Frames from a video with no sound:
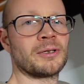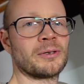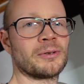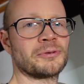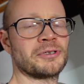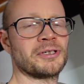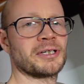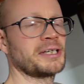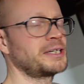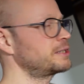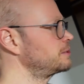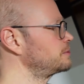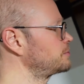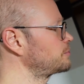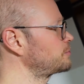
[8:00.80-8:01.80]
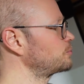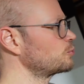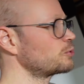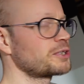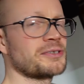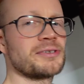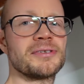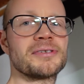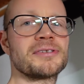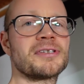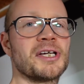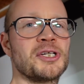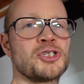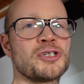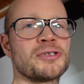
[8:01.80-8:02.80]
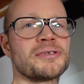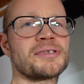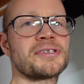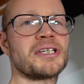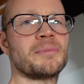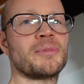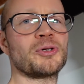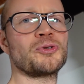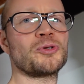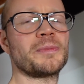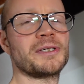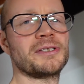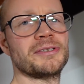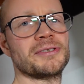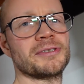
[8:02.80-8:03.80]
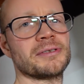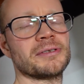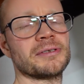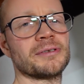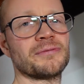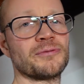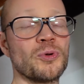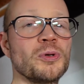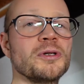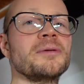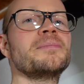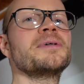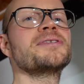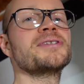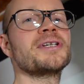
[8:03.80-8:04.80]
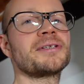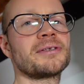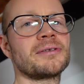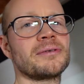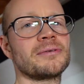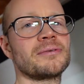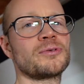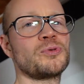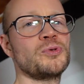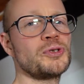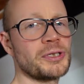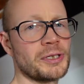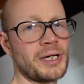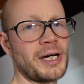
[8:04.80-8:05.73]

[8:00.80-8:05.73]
Und in der Regel ist es so, dass dieses Tension-System auch nur bei diesen äh, folienbasierten Tüchern